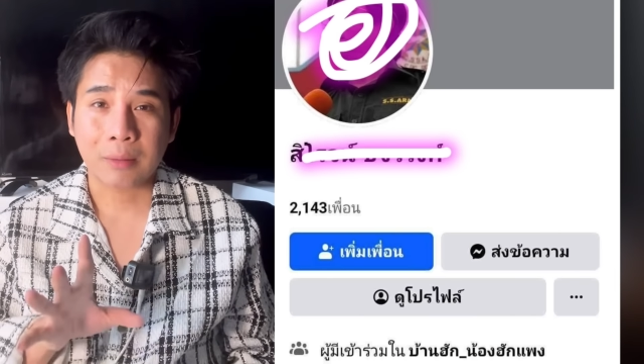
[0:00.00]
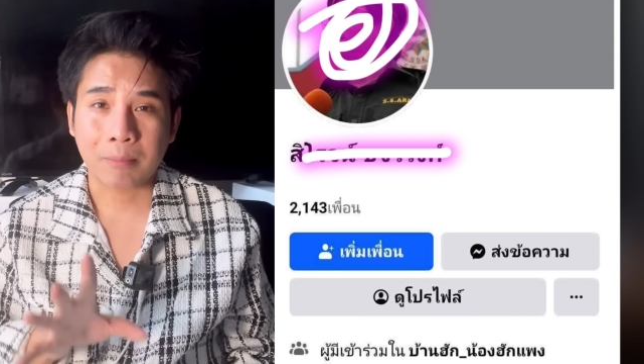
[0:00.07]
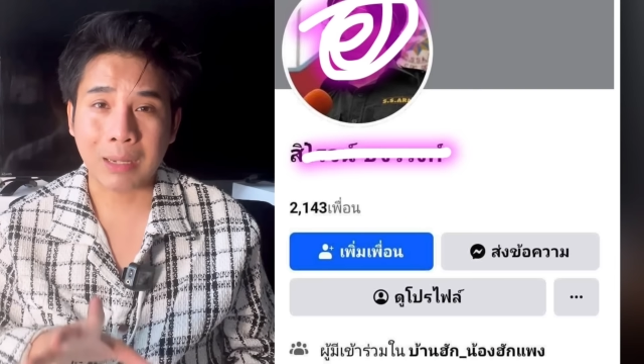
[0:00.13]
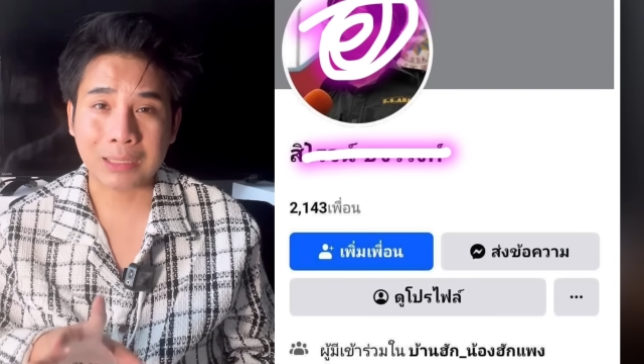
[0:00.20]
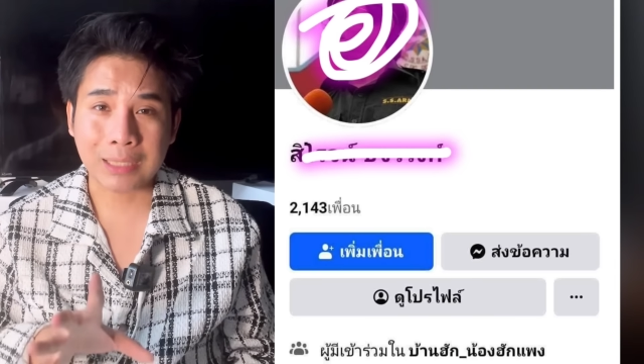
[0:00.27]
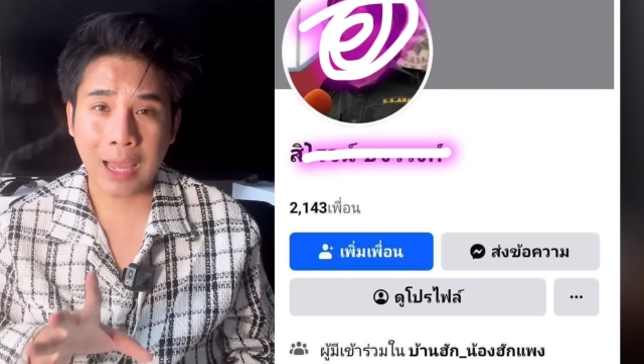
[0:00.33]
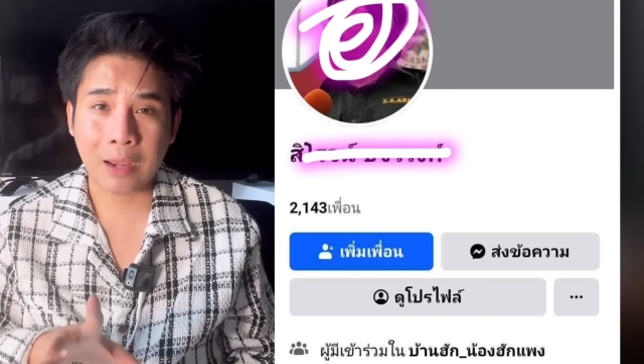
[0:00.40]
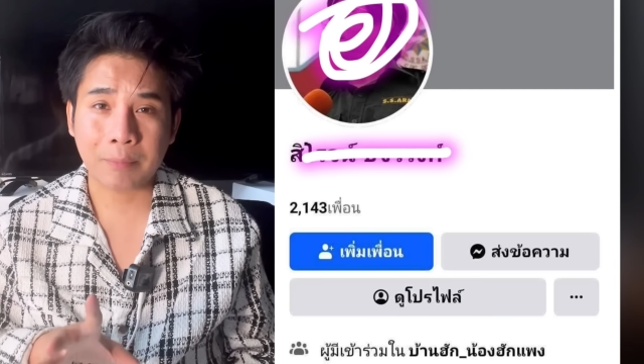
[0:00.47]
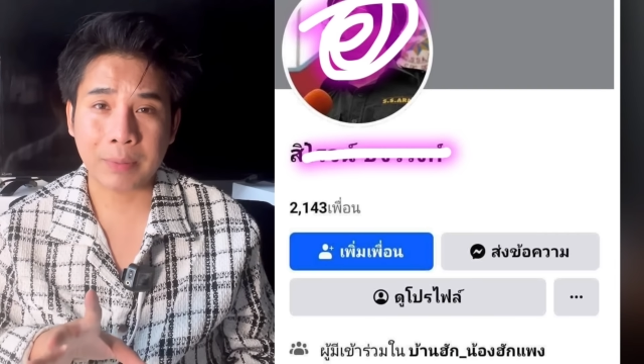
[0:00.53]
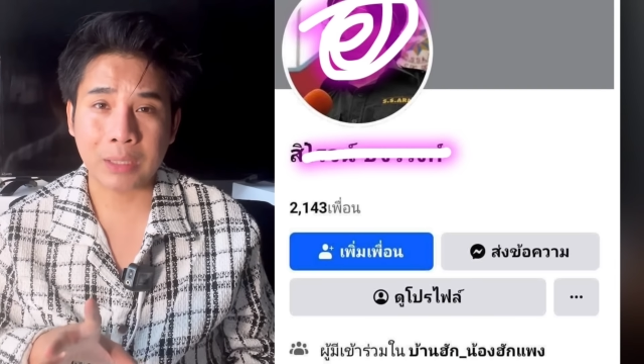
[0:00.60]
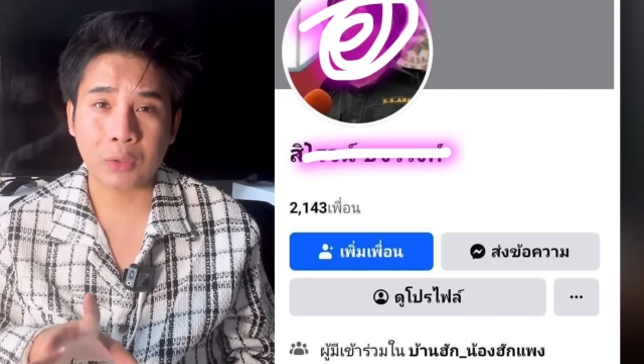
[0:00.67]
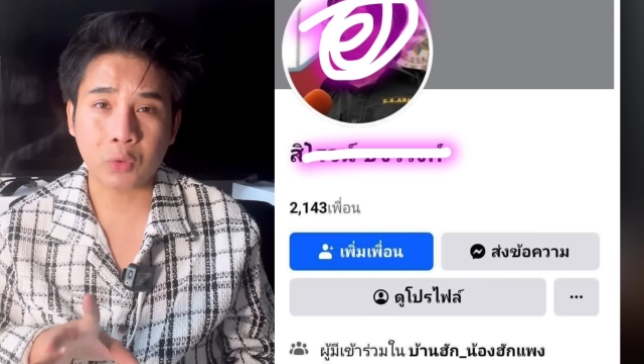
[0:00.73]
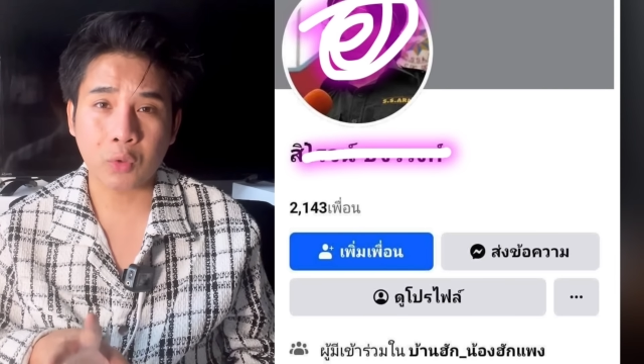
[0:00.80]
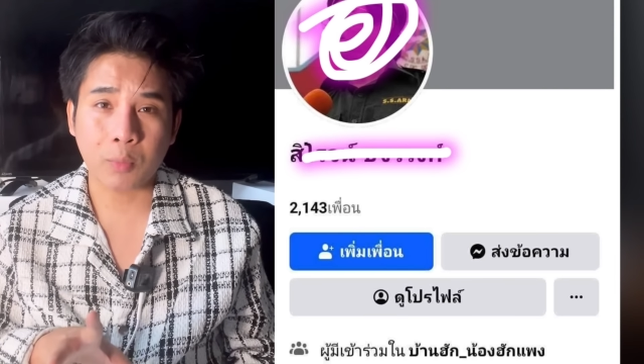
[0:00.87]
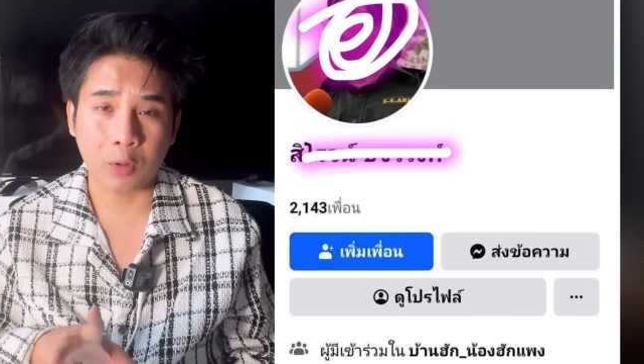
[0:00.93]
มาตั้งเป็น
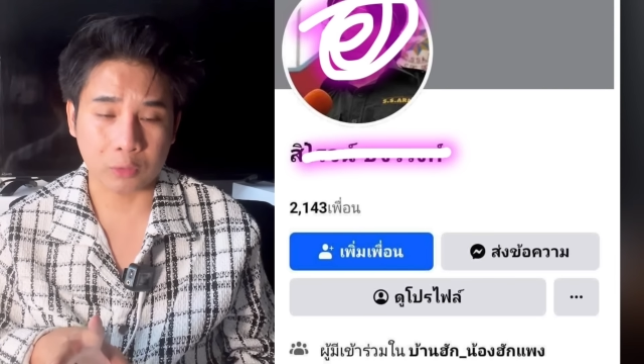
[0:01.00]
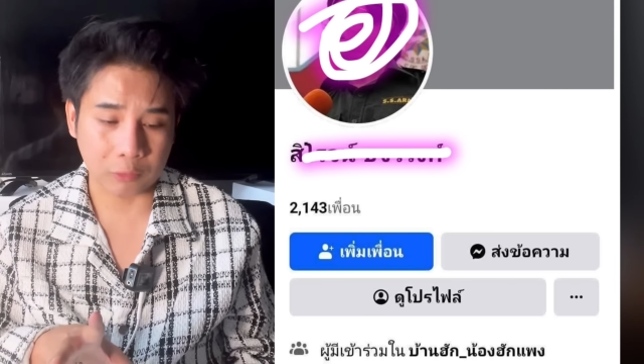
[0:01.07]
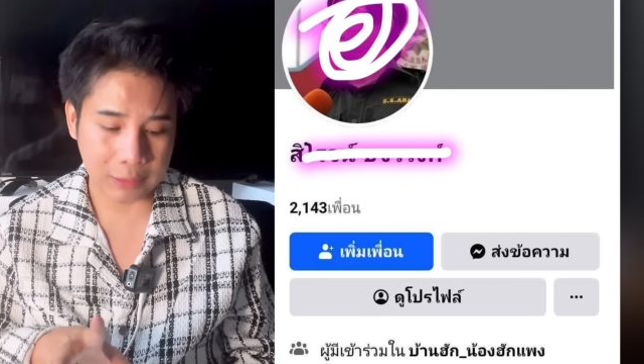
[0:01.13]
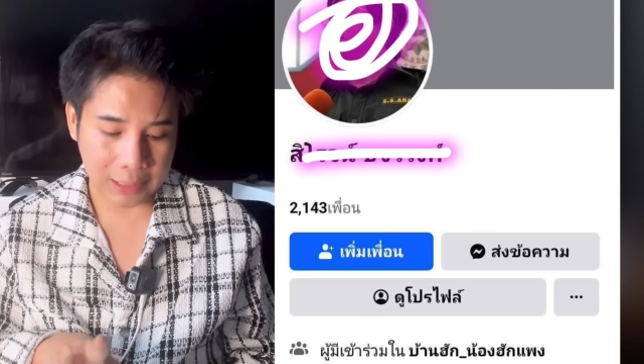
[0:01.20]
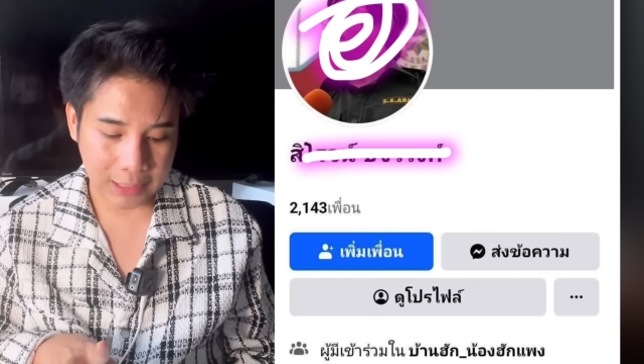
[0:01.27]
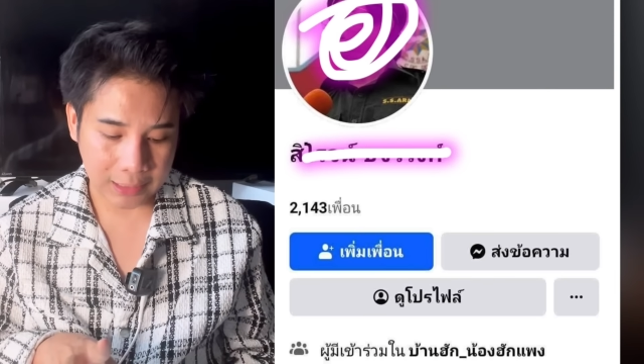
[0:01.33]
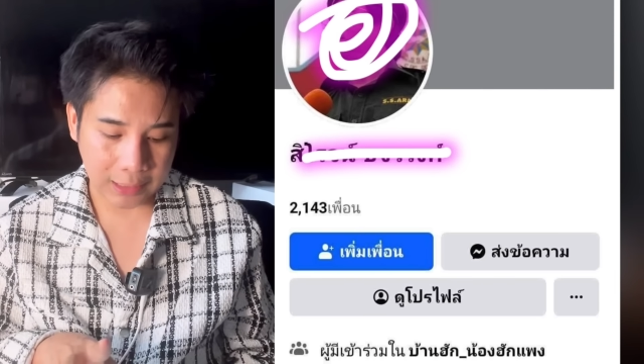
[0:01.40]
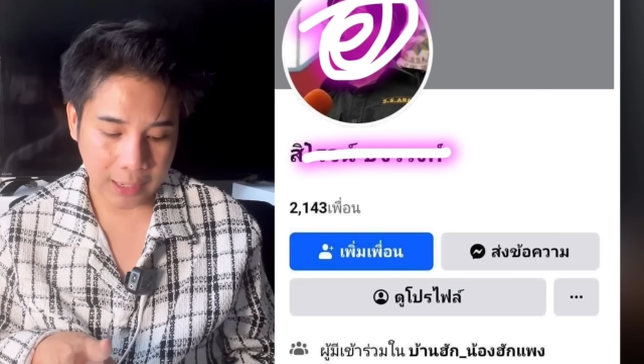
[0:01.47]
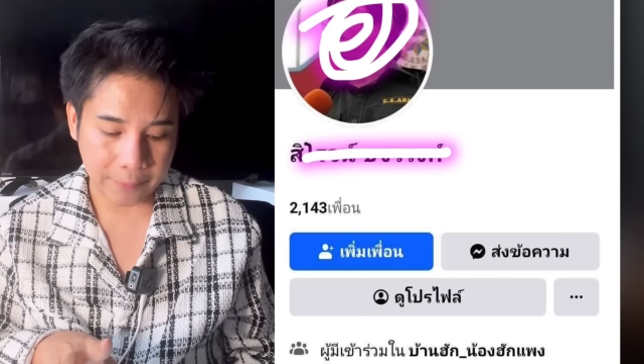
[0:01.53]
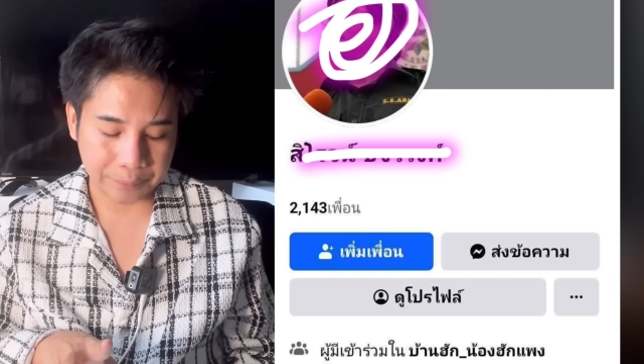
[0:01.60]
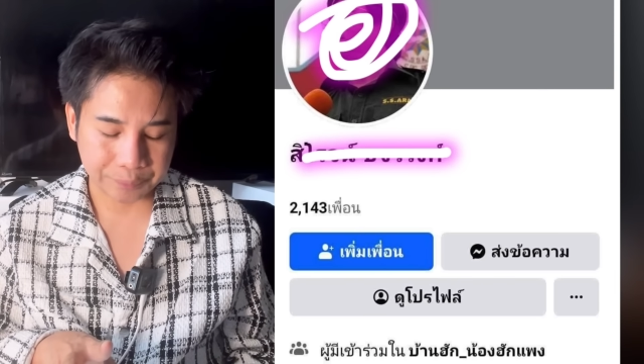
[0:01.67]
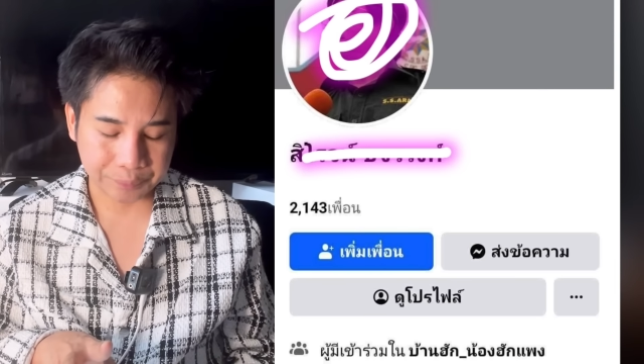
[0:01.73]
รูปของตัวเองอะ